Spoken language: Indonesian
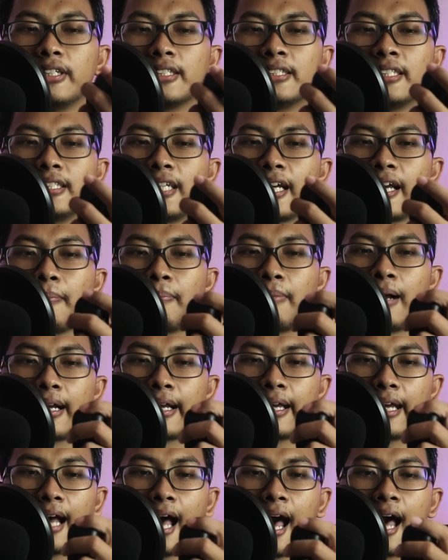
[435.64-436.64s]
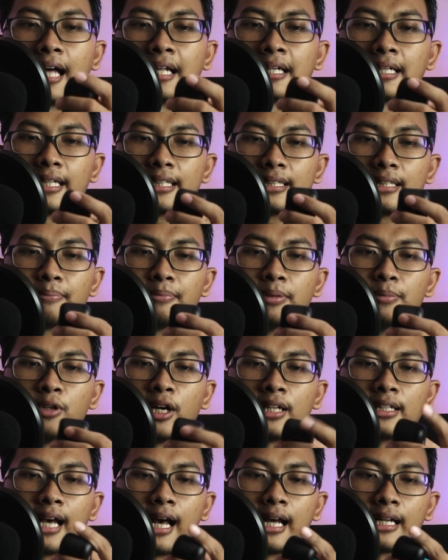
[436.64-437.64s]
finishingnya kayak pakai karet tapi
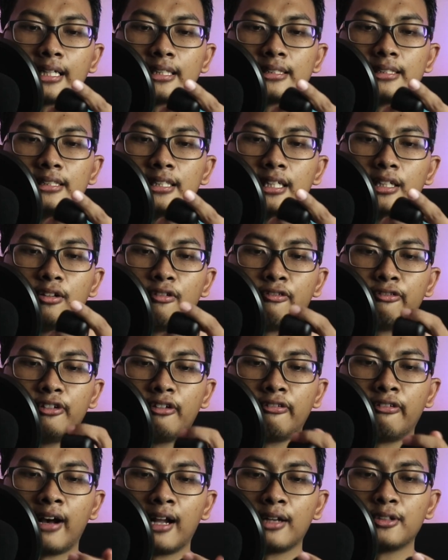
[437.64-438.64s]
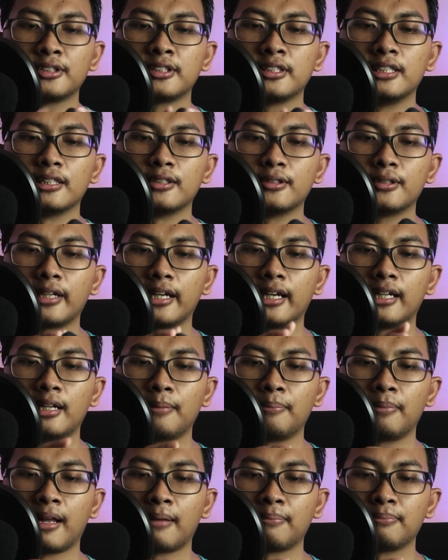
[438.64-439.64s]
bukan karet sih dia doff doff halus gitu kayak
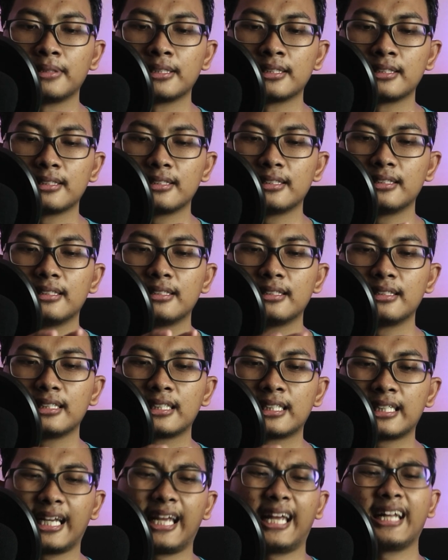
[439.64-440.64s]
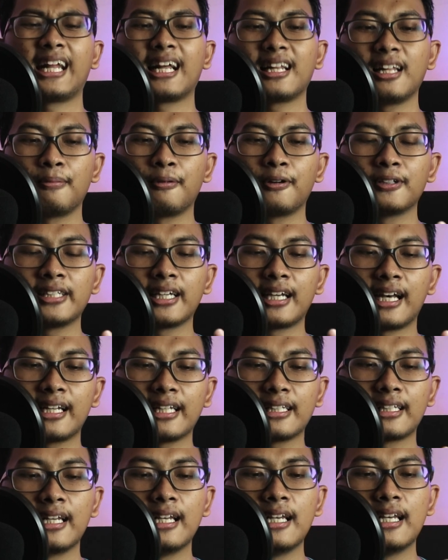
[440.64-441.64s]
ada pelapis enak lah pokoknya
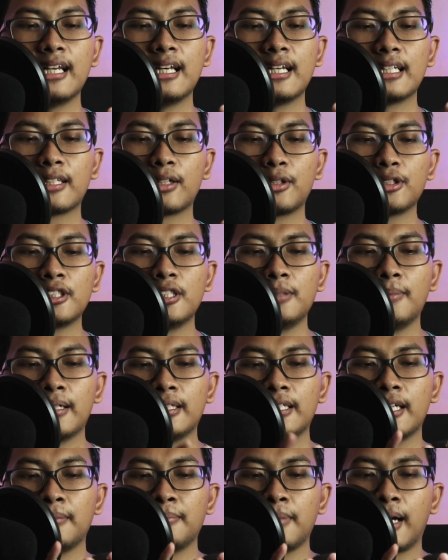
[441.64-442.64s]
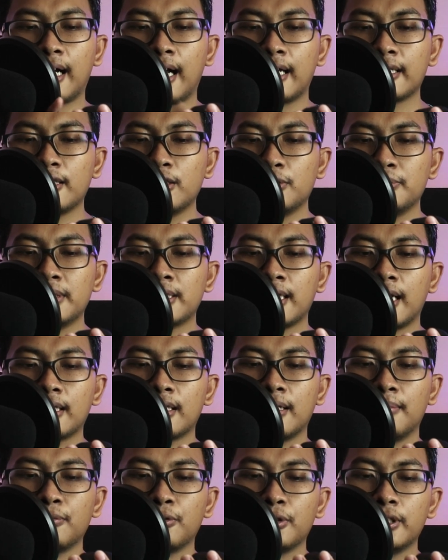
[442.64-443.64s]
karet terus di bagian belakangnya lu bisa
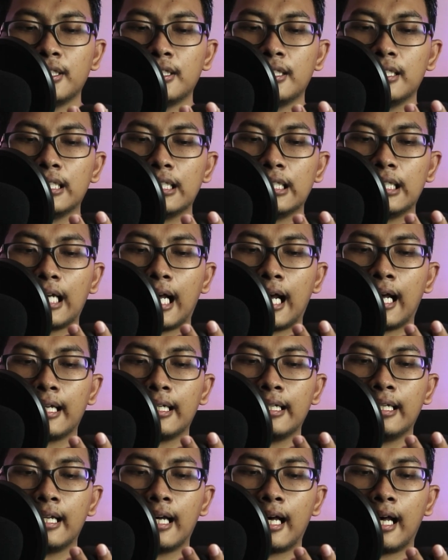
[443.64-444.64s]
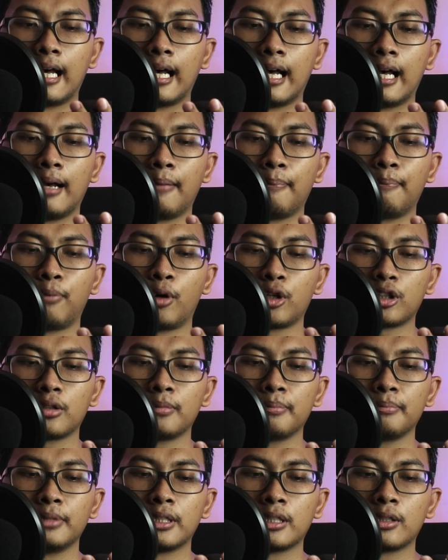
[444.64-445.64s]
temuin ini ada port
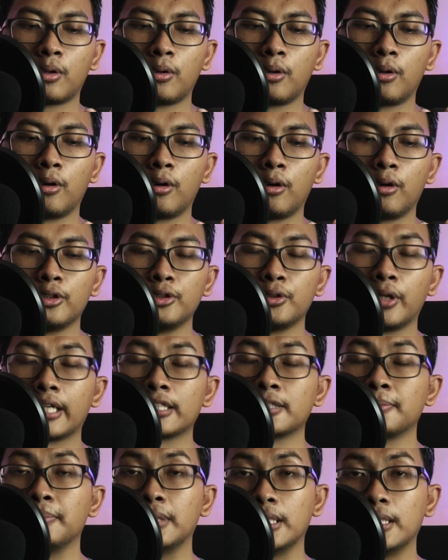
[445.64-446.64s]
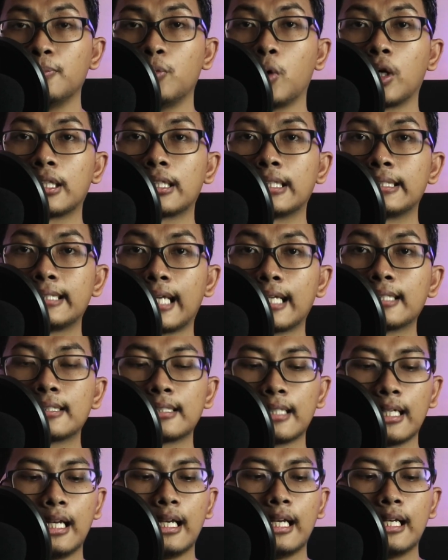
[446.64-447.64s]
micro USB buat
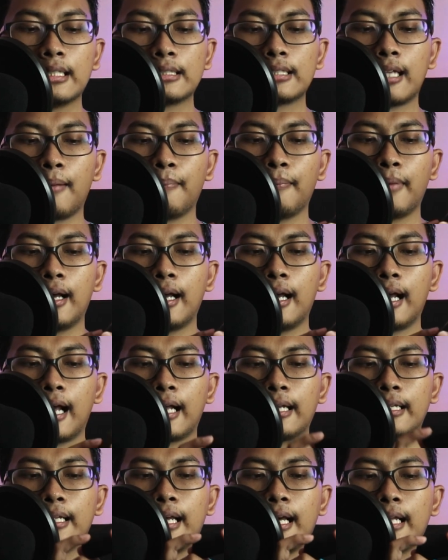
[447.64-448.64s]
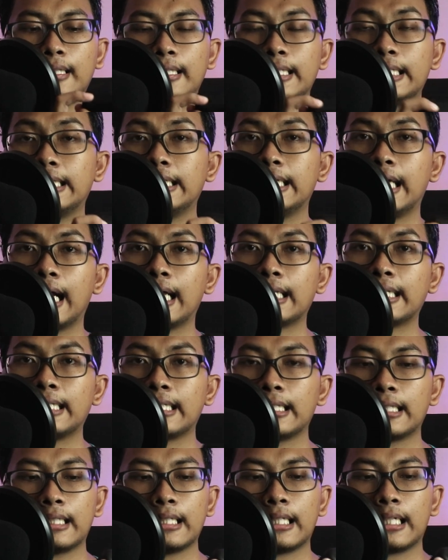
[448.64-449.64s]
ngecas sama ada tiga
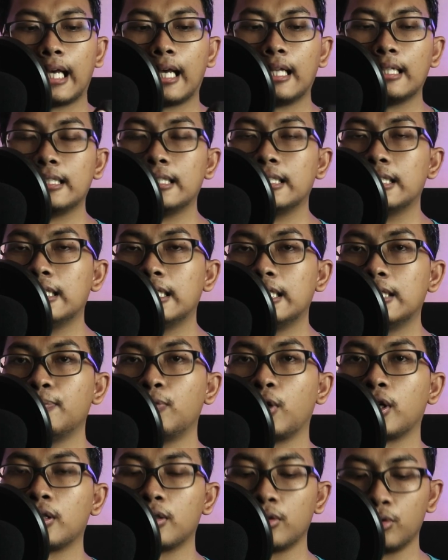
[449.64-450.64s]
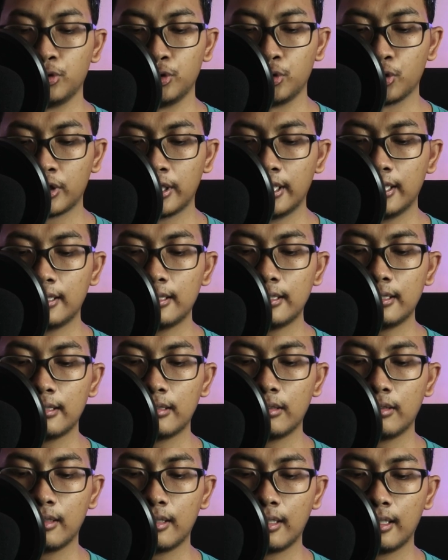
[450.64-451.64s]
titik LED buat nunjukin
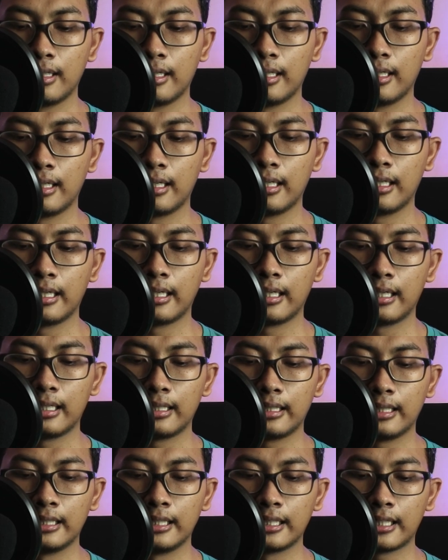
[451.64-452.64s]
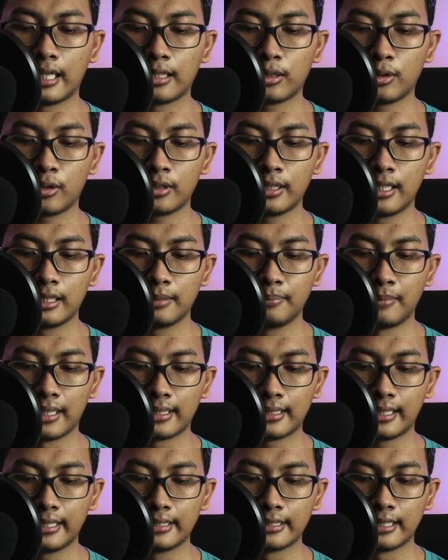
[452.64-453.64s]
uh, indikator dari
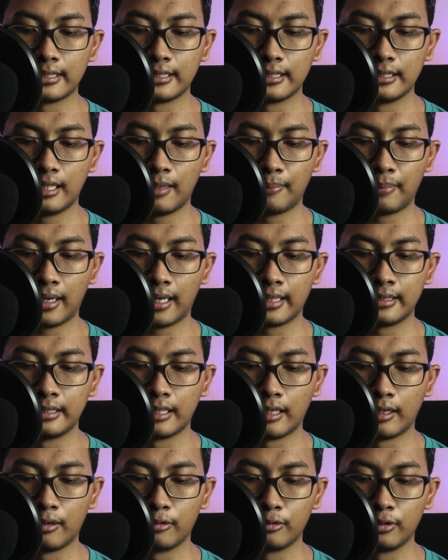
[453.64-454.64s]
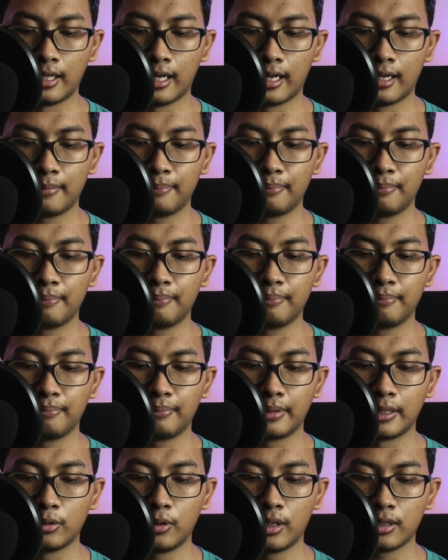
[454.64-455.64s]
baterainya jadi apakah dia udah
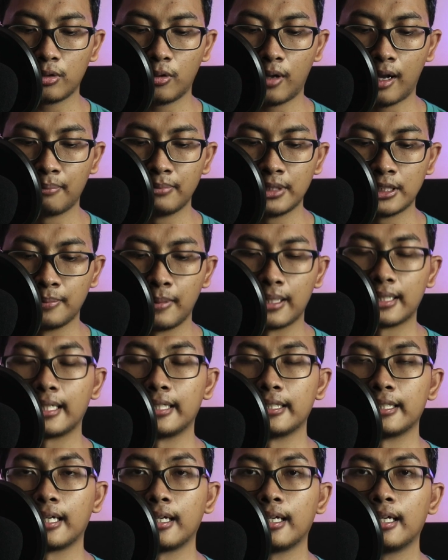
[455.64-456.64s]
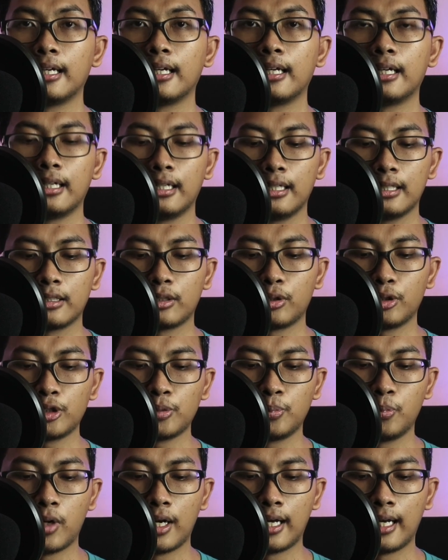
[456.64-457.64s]
penuh atau habis baterainya
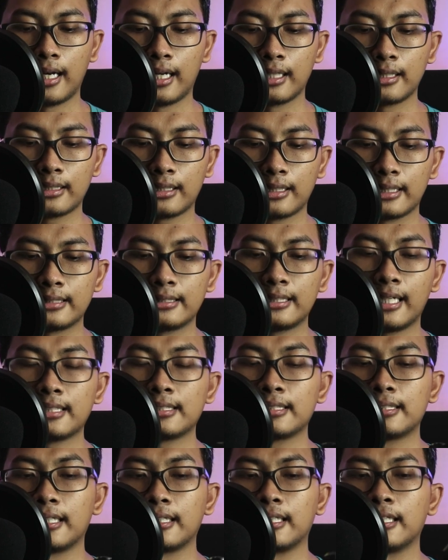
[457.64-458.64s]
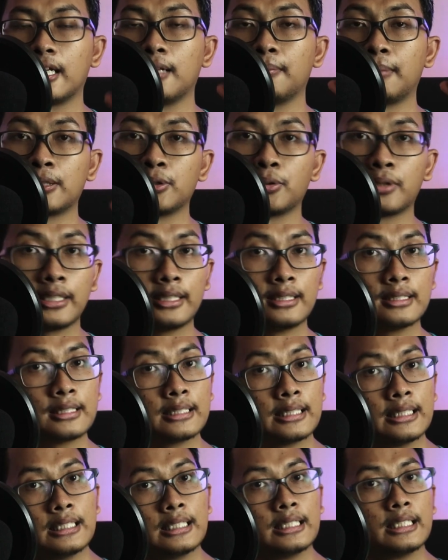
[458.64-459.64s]
terus buat ngecas ya tinggal masukin
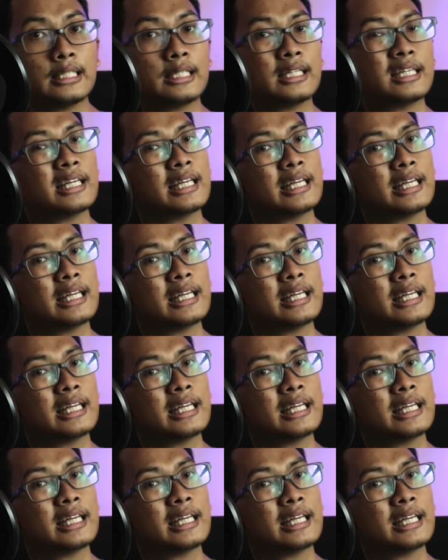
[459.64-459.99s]
si